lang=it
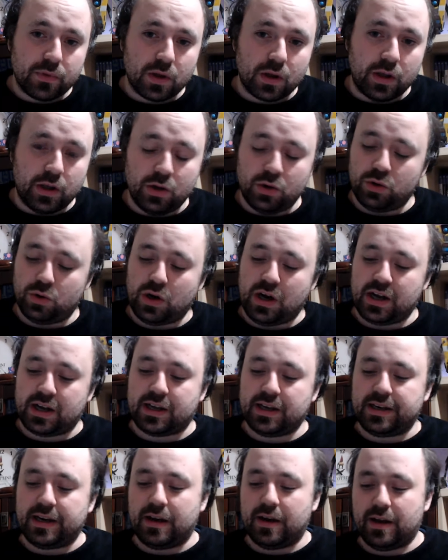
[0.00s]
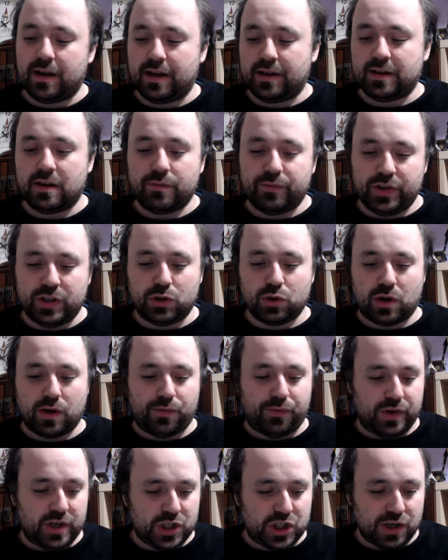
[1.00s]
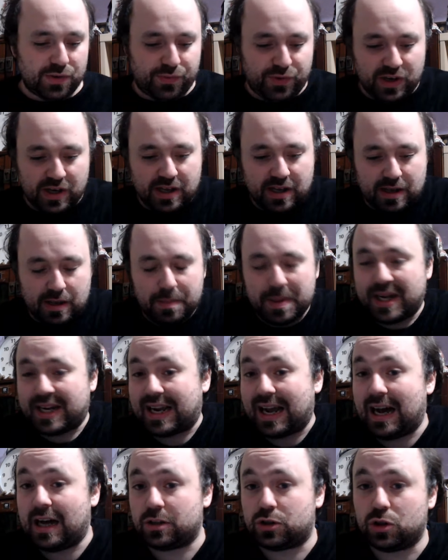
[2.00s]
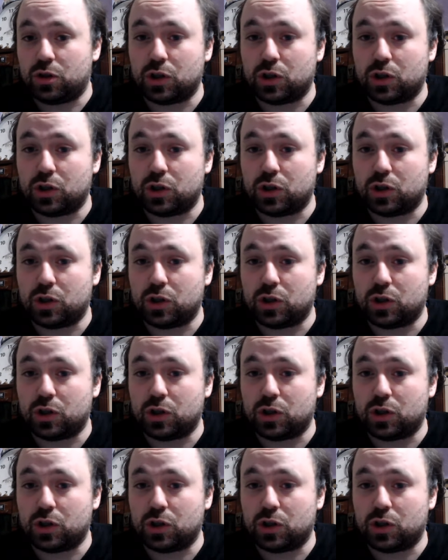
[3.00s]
Io anche nel, nel video che feci a fine mercato,